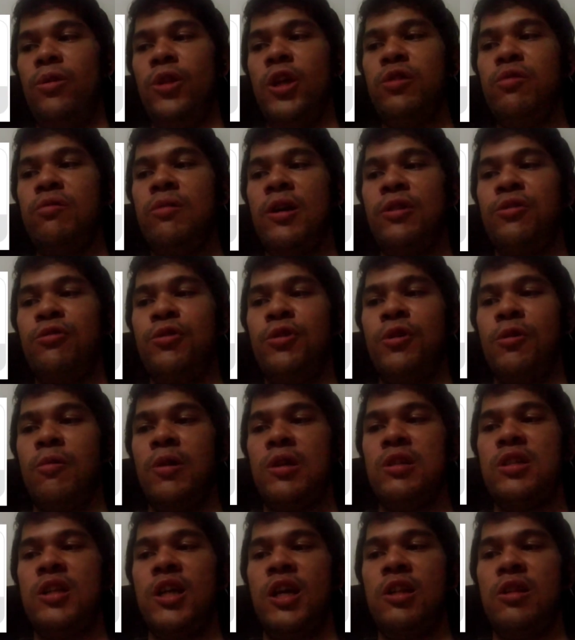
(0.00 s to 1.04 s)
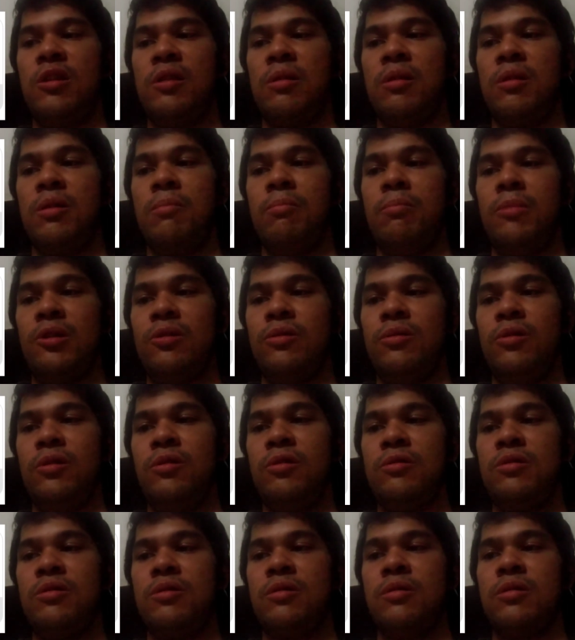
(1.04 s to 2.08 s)
not really to the question but
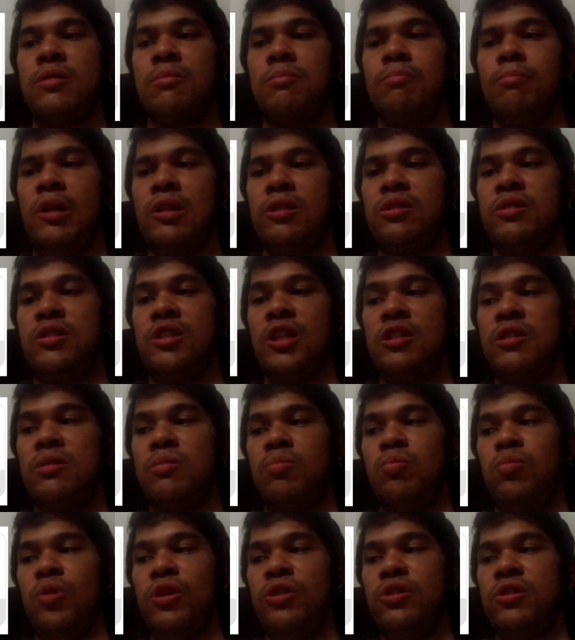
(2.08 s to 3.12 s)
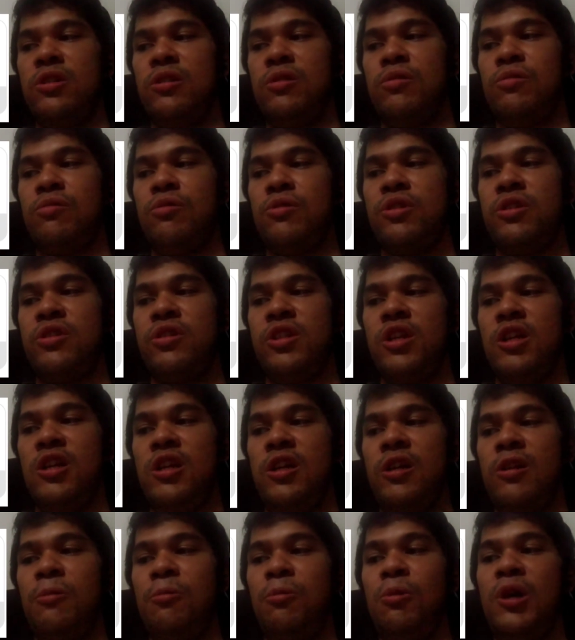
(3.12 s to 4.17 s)
the but just wanted to say
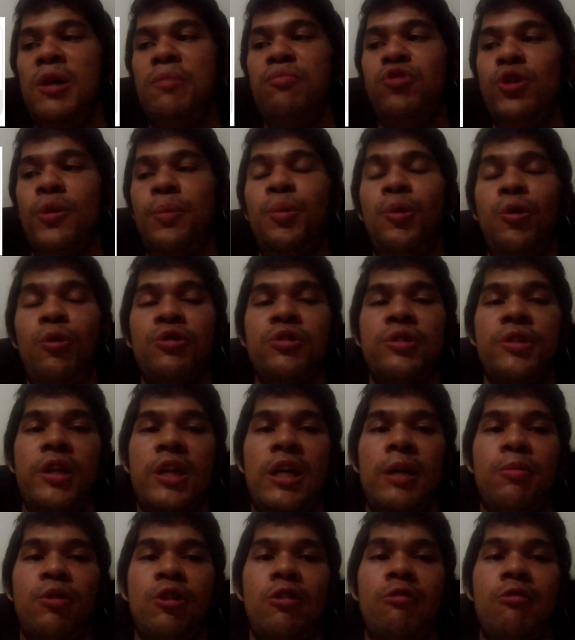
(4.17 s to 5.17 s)
love your post นะครับ